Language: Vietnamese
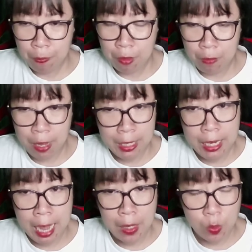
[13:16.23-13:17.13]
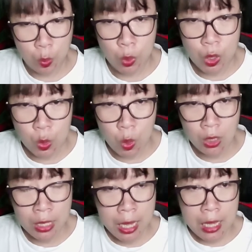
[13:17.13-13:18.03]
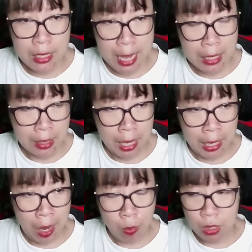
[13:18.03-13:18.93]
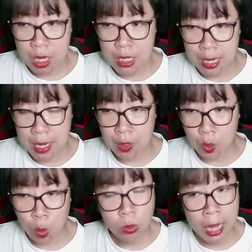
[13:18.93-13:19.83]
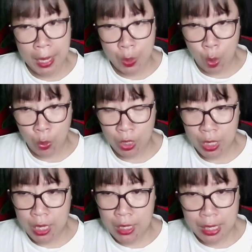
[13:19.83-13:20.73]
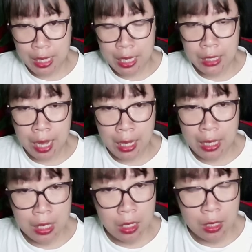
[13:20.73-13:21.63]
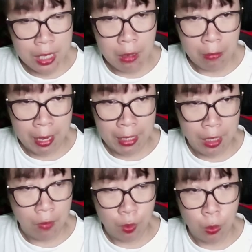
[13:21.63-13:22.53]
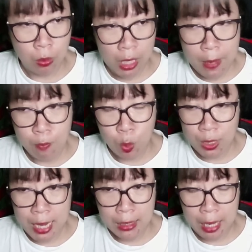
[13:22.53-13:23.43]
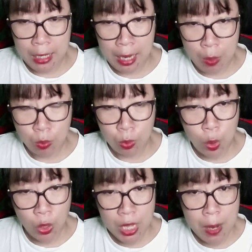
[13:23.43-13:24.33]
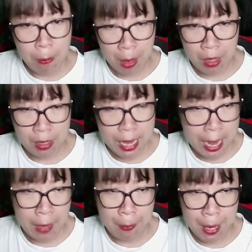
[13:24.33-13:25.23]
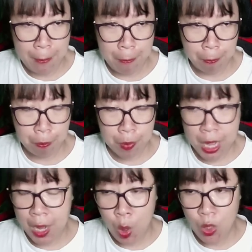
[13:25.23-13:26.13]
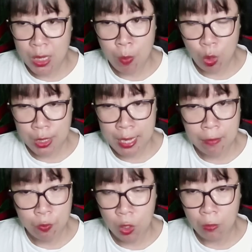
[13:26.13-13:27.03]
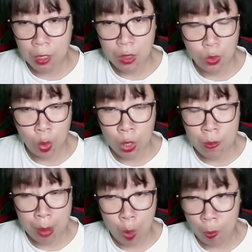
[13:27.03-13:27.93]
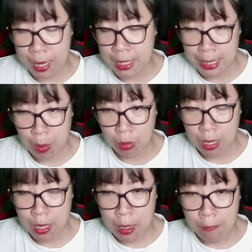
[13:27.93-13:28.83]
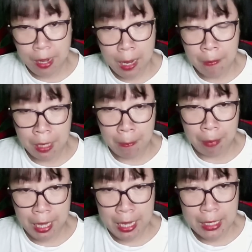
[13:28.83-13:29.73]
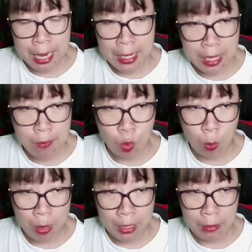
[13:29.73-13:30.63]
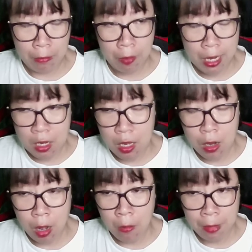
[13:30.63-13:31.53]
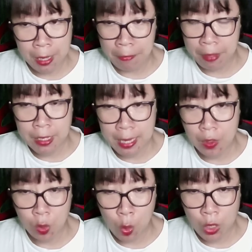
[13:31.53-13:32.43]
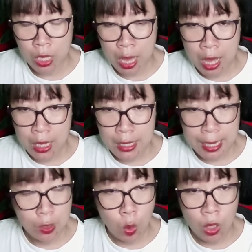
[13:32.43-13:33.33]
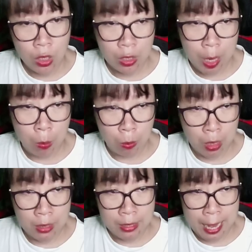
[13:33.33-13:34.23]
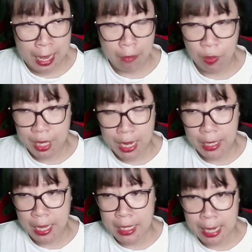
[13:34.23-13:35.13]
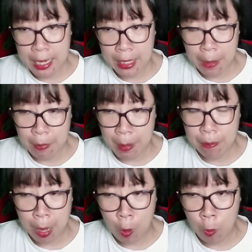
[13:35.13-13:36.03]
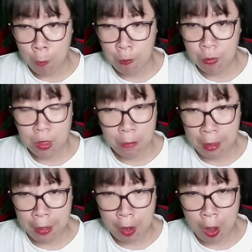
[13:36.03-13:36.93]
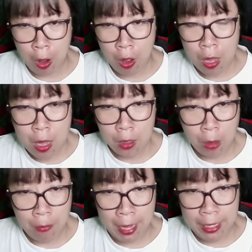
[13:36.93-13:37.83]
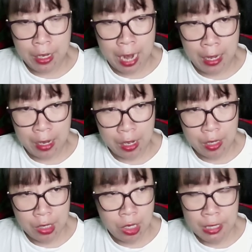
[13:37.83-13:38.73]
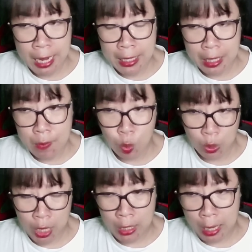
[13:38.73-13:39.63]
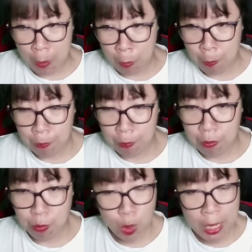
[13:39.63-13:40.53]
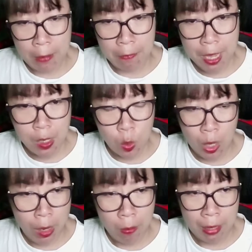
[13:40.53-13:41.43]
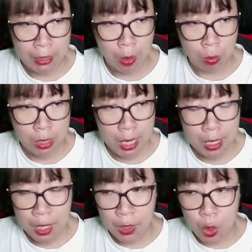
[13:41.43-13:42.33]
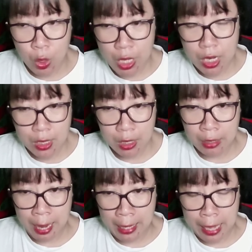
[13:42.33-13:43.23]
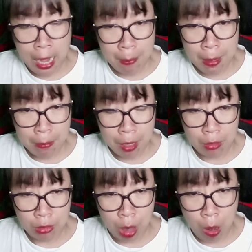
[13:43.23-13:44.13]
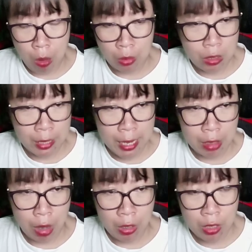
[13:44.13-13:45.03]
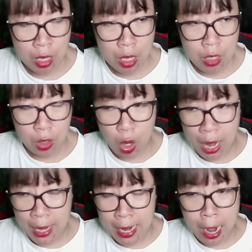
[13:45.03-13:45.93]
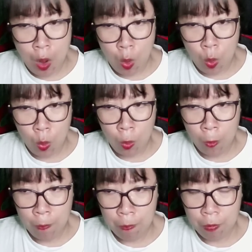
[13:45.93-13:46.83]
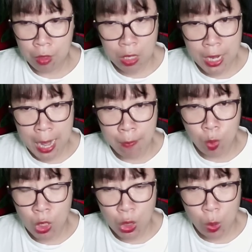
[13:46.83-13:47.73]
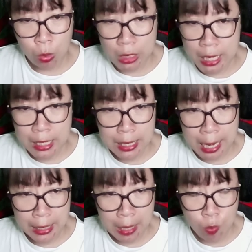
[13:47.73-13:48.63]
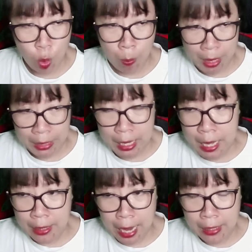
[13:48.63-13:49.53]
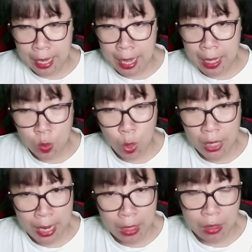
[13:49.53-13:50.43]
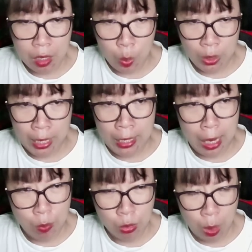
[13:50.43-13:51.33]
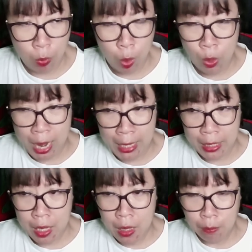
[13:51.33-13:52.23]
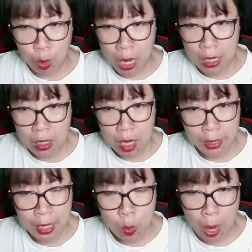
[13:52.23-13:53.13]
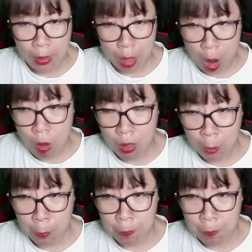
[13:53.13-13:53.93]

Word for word: Và khi hắn cúi xuống, xác thần long dưới chân cũng thay đổi. Chỉ nhìn thấy những chiếc vảy ở vùng tim của xác thần long đột nhiên mở ra hai bên, để lộ ra một rãnh vuông vức tối màu bên trong. Văn Lâm cầm lấy trái tim của mình và đưa nó về phía rãnh tối. Rãnh tối tự động mở ra và nhận lấy trái tim đẫm máu. Phần đó có vẻ như là nơi chứa trái tim của thần Long. Một thành viên của Long Mạch tộc nhân đột nhiên dừng lại, hai mắt mở to, ngơ ngác nói. Có lẽ nào... Người này muốn dùng chính trái tim của mình thay thế nguồn năng lượng của thần Long khổng lồ này, một lần nữa kích hoạt nó không?